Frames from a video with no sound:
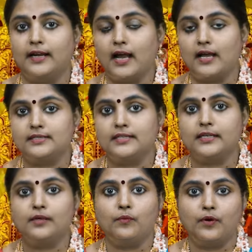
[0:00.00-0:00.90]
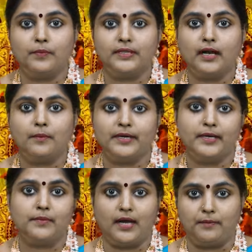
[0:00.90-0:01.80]
ராசிக்கு ஒன்பதாம்
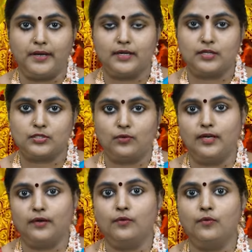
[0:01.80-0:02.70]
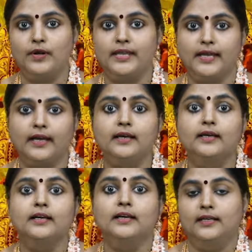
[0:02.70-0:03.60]
இடம் அப்படின்னு சொல்லக்கூடிய
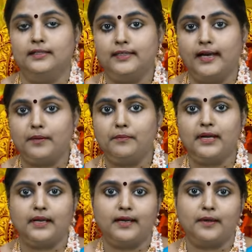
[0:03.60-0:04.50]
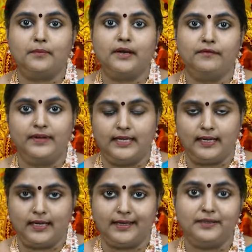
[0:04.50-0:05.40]
தர்ம கர்ம
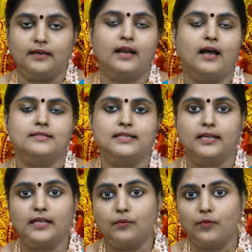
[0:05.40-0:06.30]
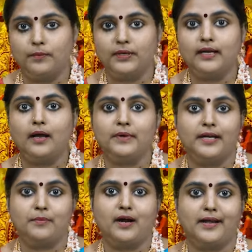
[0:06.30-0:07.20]
வீட்டில் ராசிக்கு ஒன்பதாம்
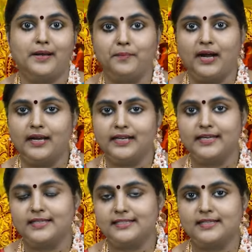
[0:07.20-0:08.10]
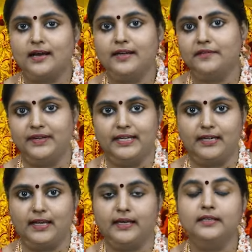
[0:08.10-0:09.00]
இடமான பாகியஸ்தான
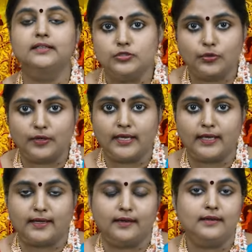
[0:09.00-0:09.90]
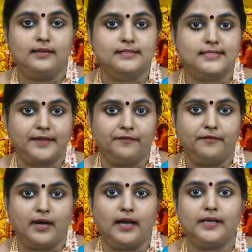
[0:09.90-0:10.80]
வீட்டில் சுக்கிரன்
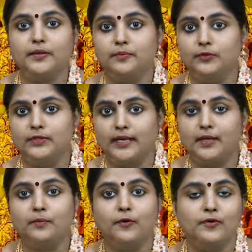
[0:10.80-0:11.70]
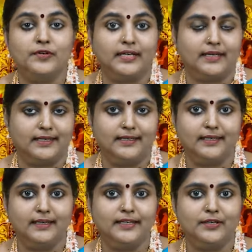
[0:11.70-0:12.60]
செவ்வாய் புதன் போன்ற
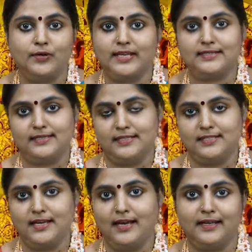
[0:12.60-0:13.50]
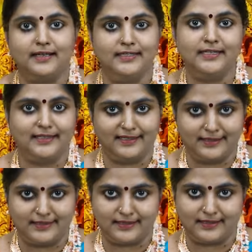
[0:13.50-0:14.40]
கிரகங்களினுடைய சஞ்சார கதி
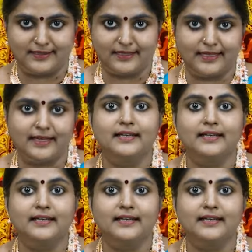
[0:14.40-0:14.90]
இருந்துட்டுருக்குங்க